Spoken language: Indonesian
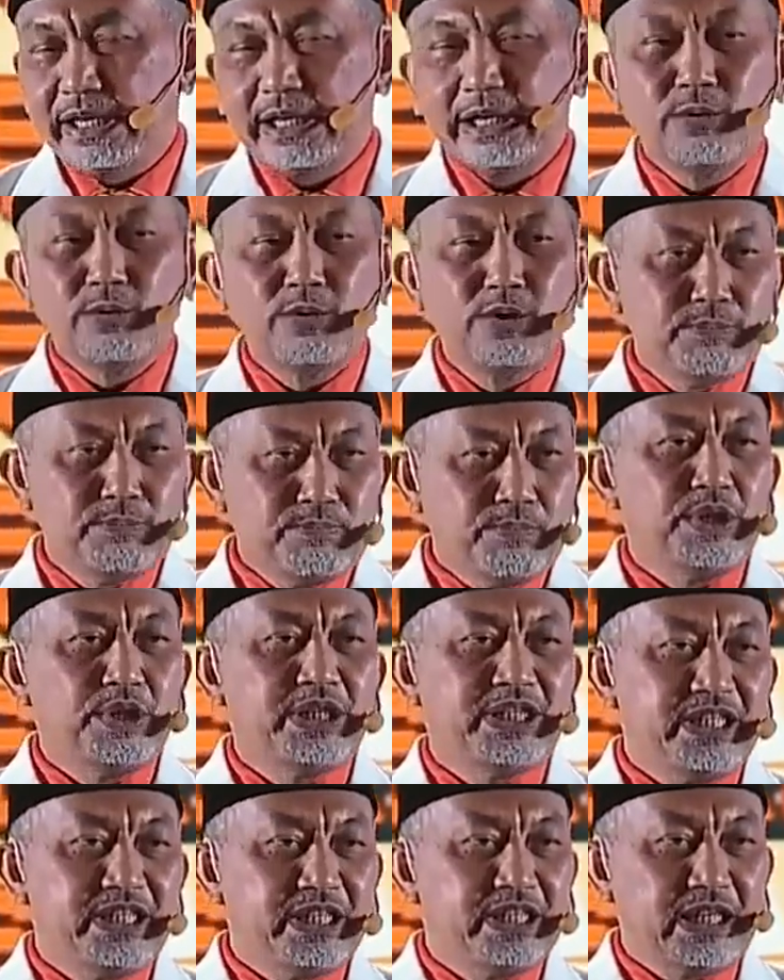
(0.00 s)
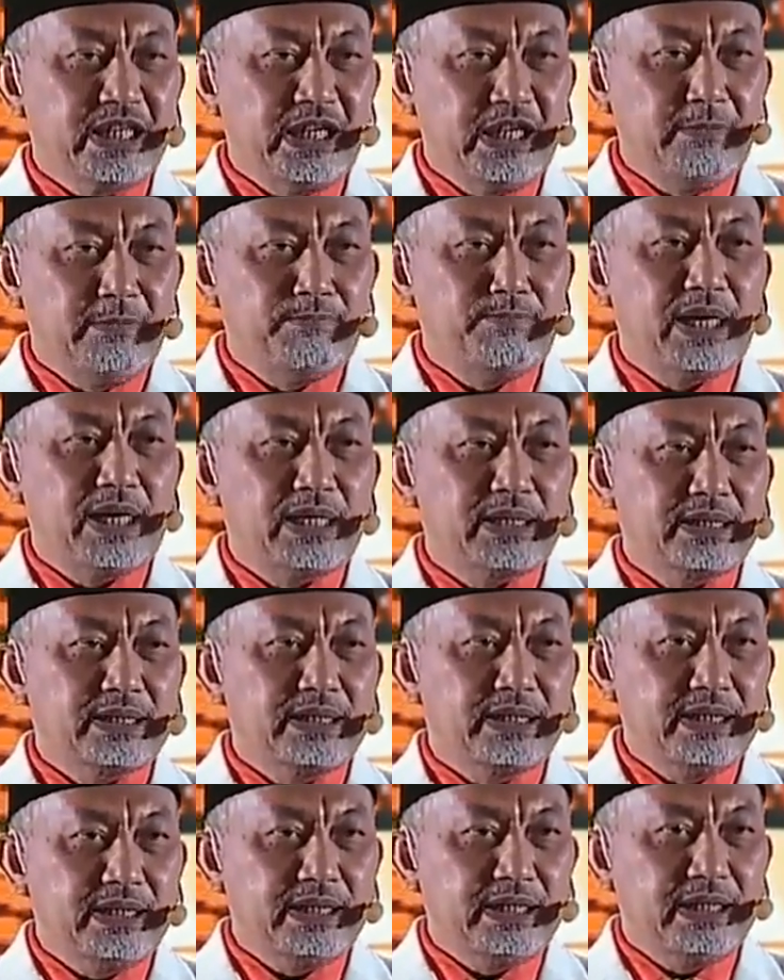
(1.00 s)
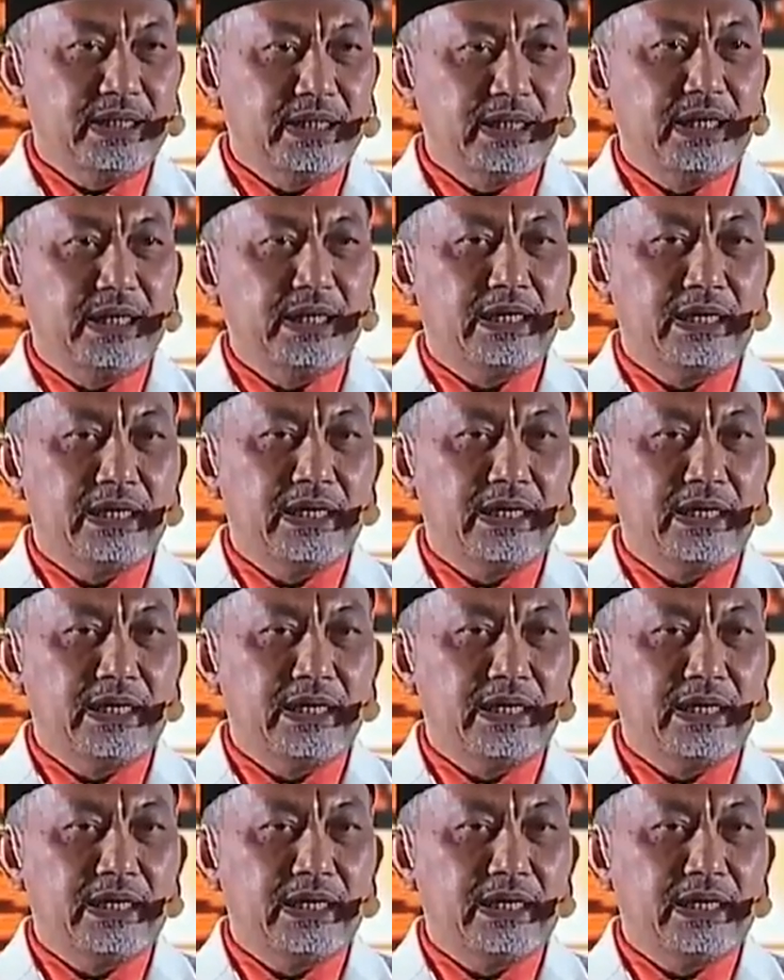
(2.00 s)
dari good political party